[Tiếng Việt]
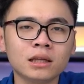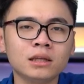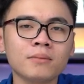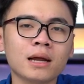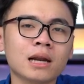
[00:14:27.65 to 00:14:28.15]

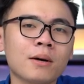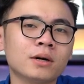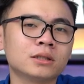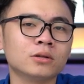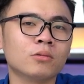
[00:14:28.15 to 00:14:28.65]
Những bạn nào
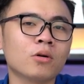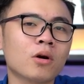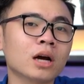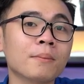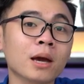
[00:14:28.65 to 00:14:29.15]
mà sử dụng
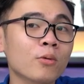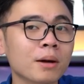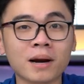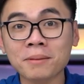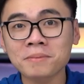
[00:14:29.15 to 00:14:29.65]
có cái máy
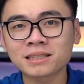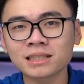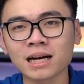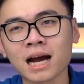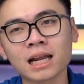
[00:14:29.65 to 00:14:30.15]
quay
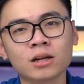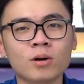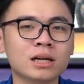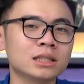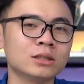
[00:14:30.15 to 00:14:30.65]
Blackmagic chẳng hạn,
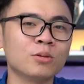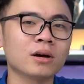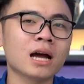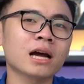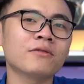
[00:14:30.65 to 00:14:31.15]
hoặc là sử dụng
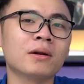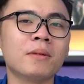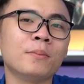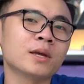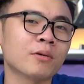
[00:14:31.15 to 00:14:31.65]
các cái phần
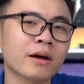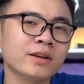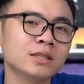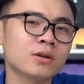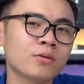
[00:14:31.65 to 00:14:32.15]
mềm như kiểu
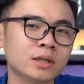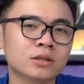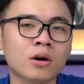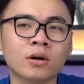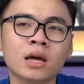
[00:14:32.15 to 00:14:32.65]
DaVinci
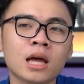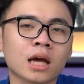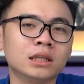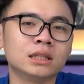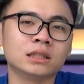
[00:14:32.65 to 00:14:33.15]
Resolve
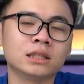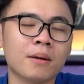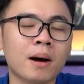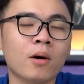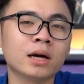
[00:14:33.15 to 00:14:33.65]
cần chỉnh sửa
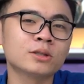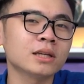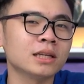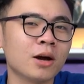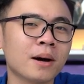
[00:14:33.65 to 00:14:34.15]
màu hay
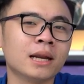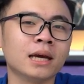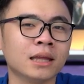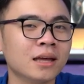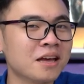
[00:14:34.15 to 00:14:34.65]
xuất nhiều màn
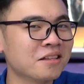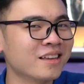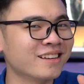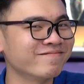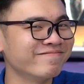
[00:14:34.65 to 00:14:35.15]
hình
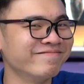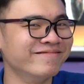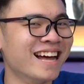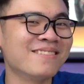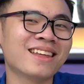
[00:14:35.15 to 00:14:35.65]
thì um,
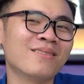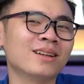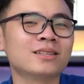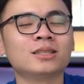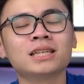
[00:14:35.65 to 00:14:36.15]
a em đê là
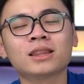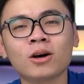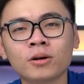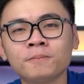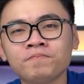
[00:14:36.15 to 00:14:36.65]
lựa chọn rất
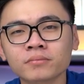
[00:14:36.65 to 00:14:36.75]
tốt.